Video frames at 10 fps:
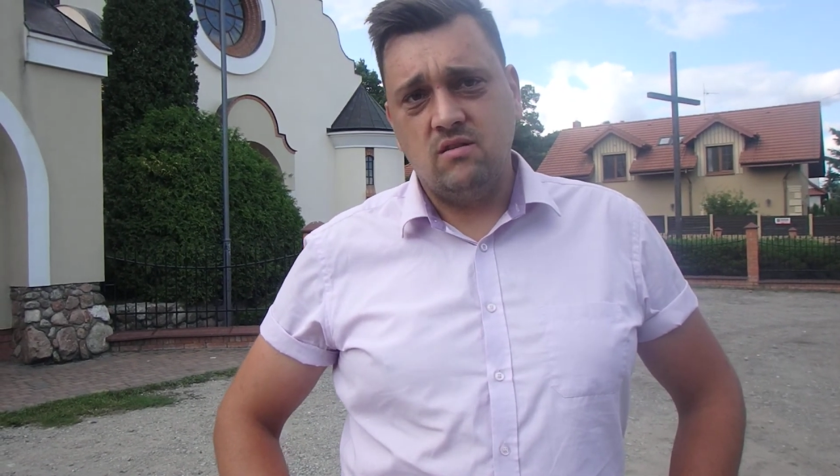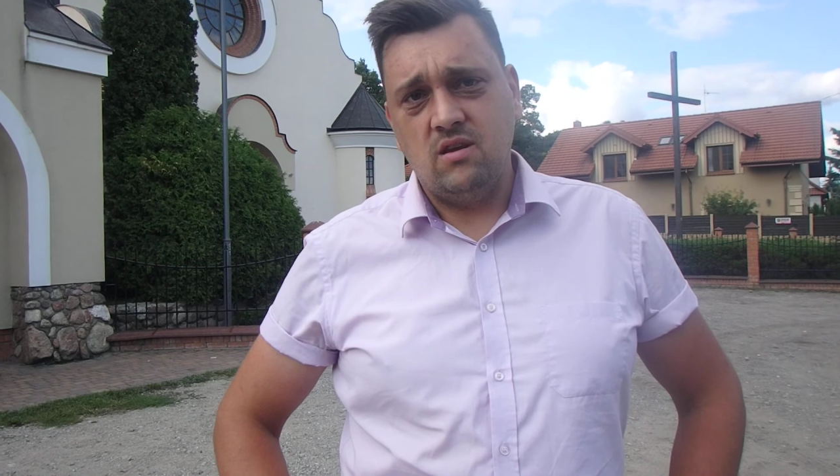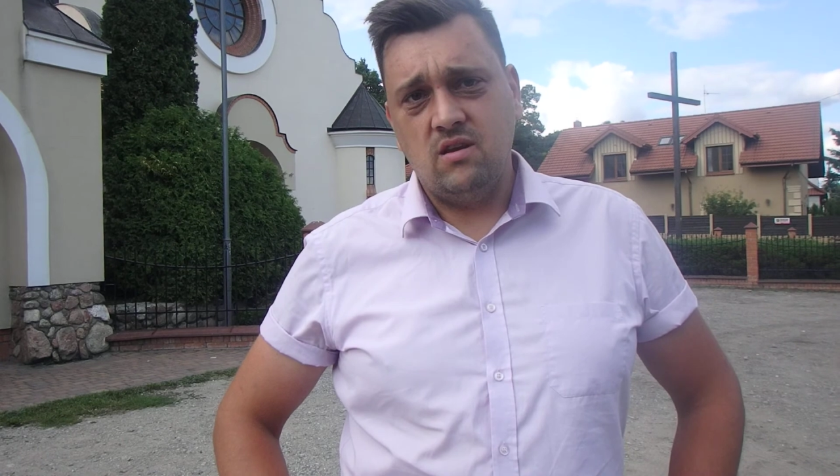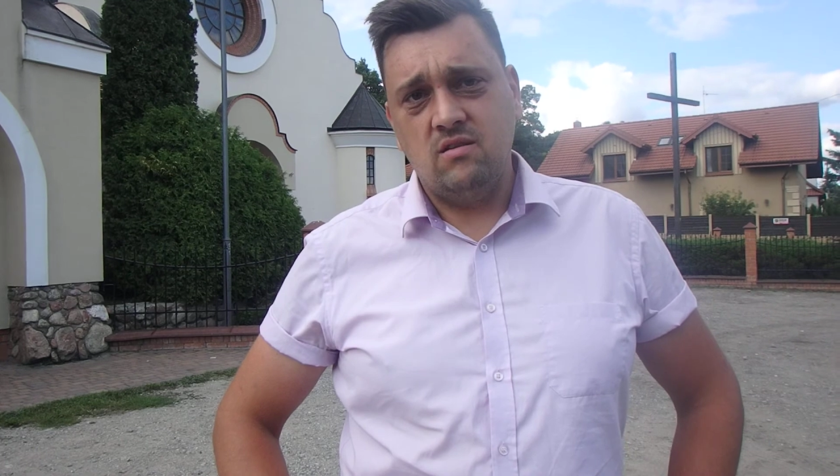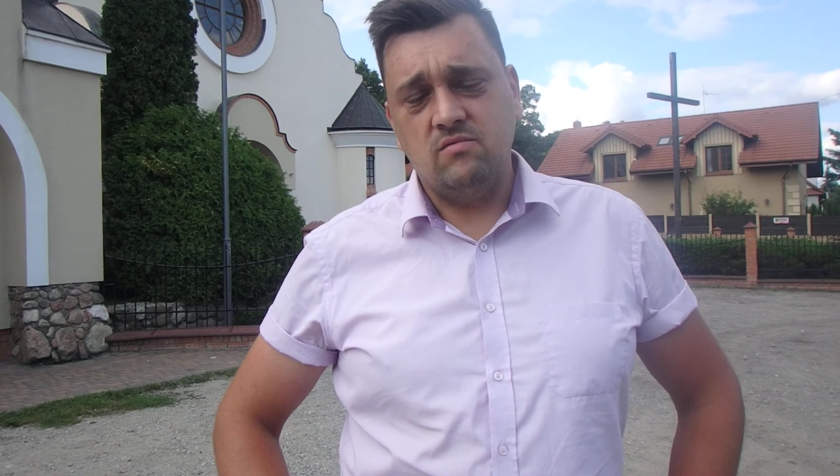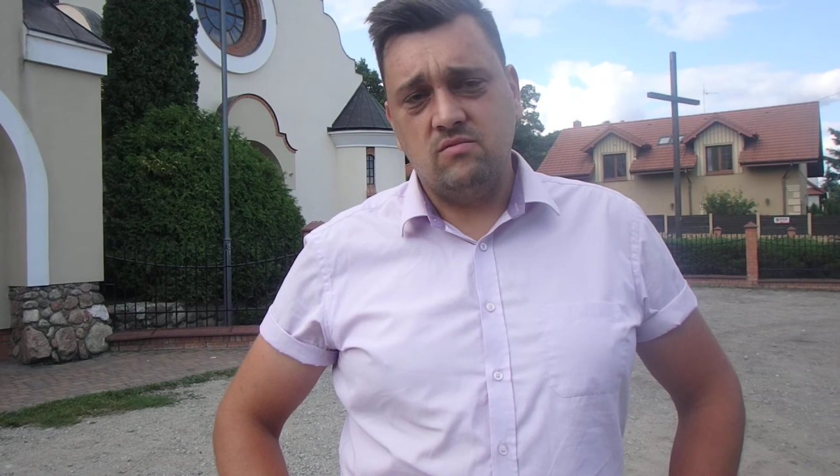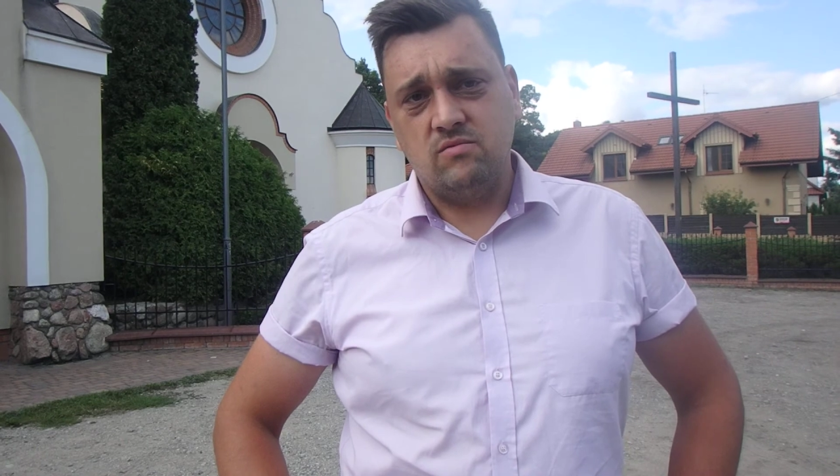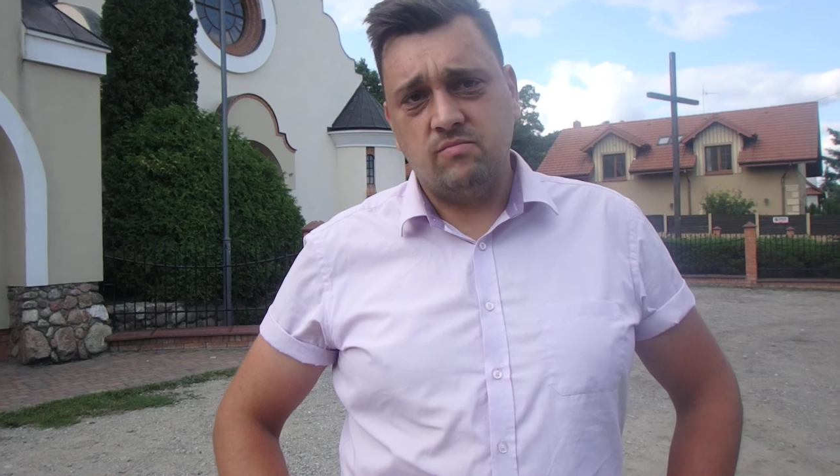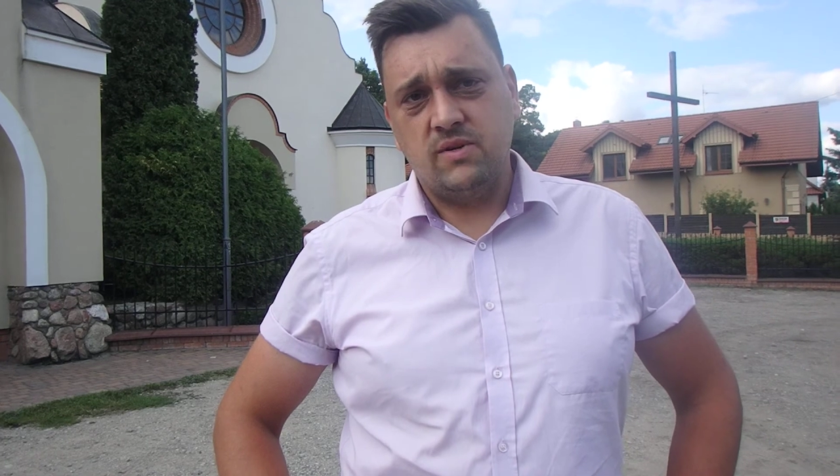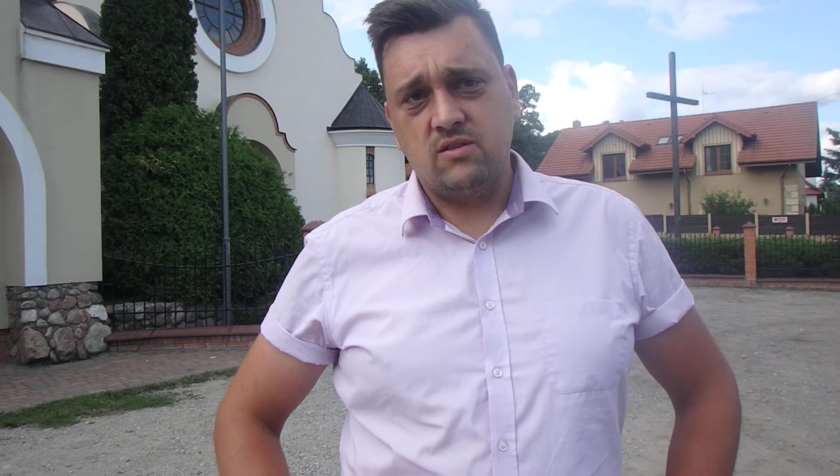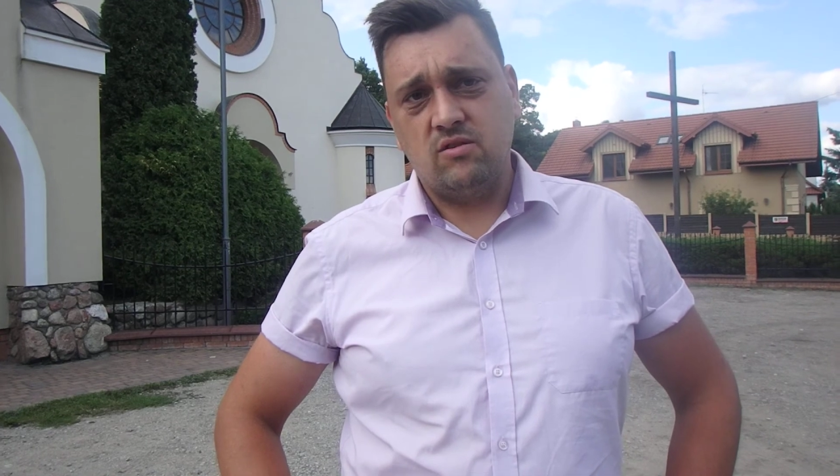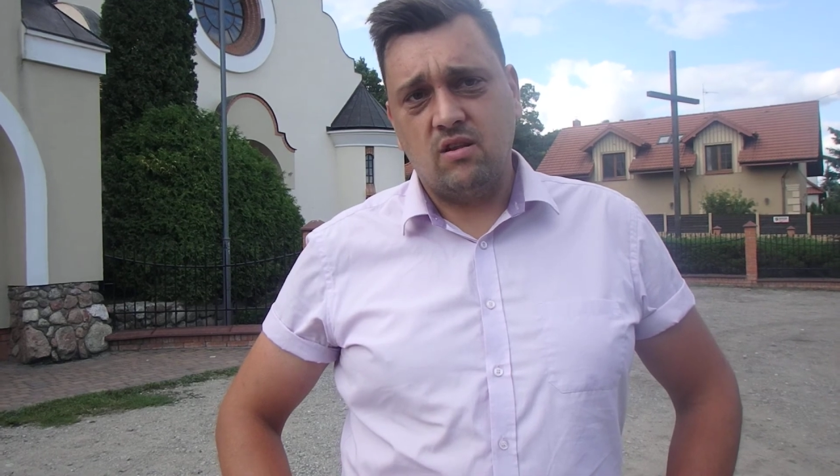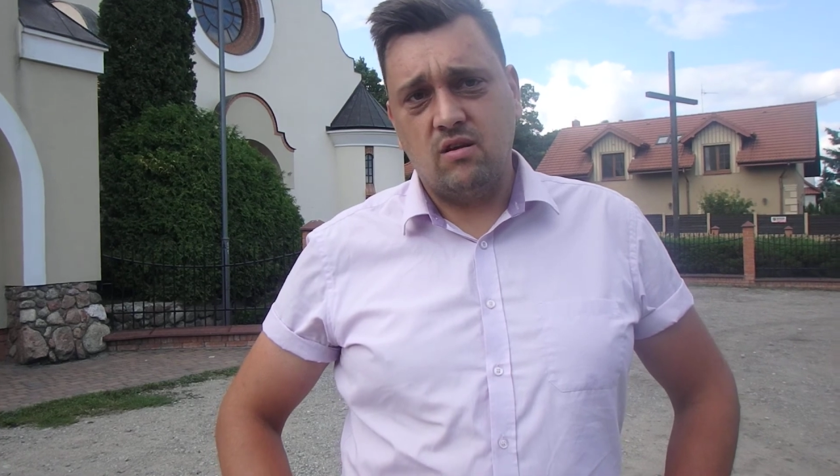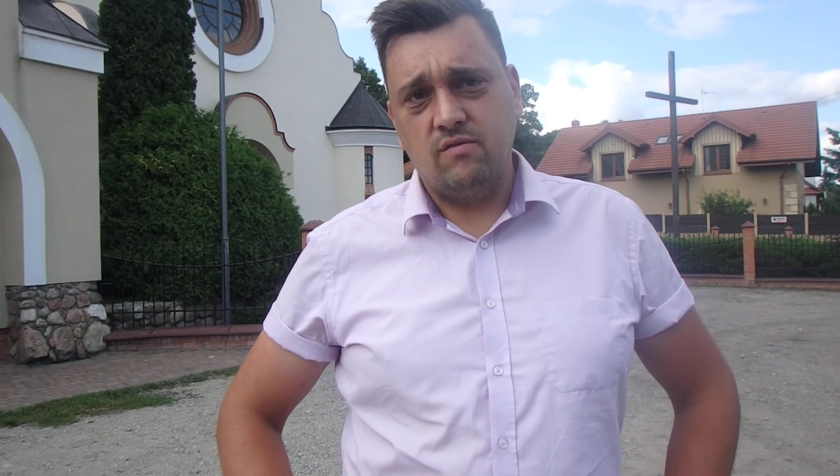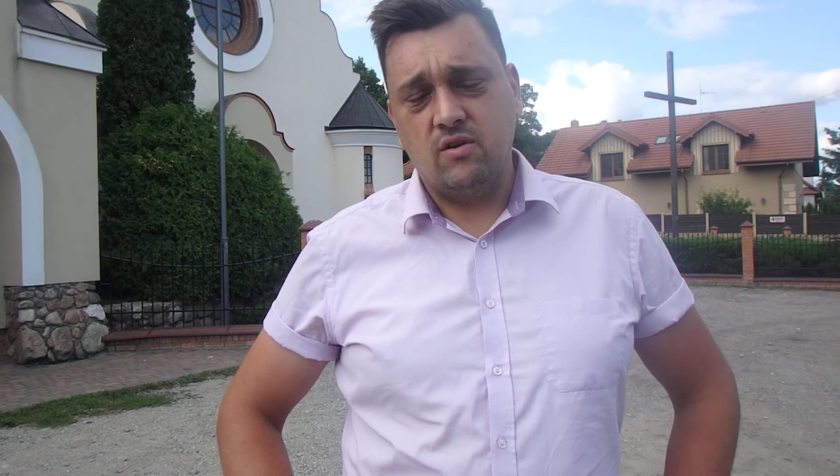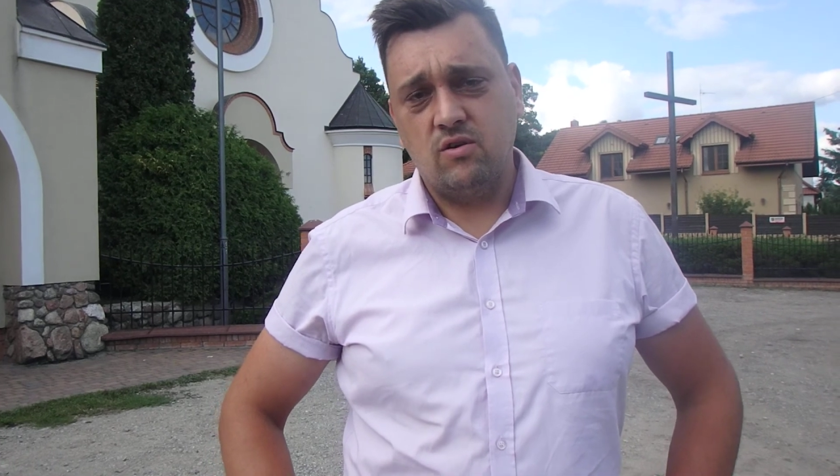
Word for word: i bez dodatkowych